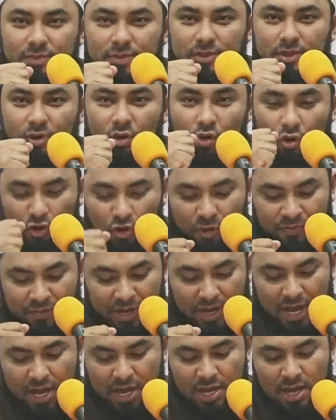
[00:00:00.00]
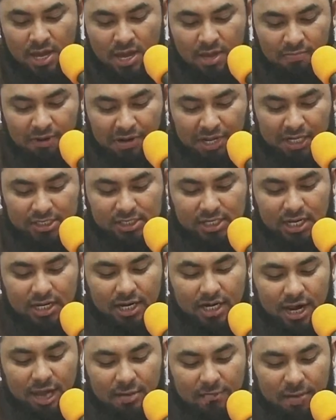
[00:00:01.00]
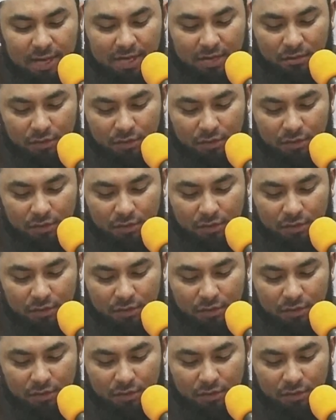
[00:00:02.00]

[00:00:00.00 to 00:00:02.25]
hukumnya berdasarkan apa yang